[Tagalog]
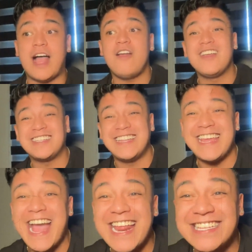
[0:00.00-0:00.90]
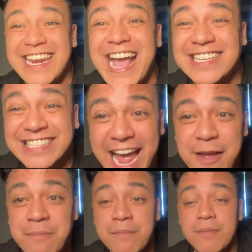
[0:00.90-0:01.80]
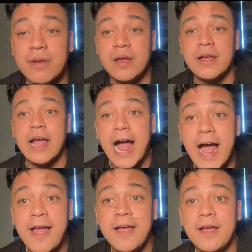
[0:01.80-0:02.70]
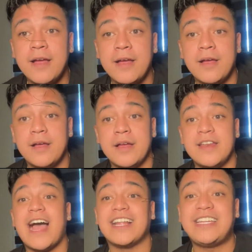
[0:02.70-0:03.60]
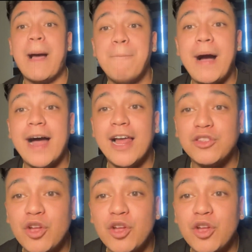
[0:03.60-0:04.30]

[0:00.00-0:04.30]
Lalo sa nangyari sa last time. Ha? Nakachamba ka lang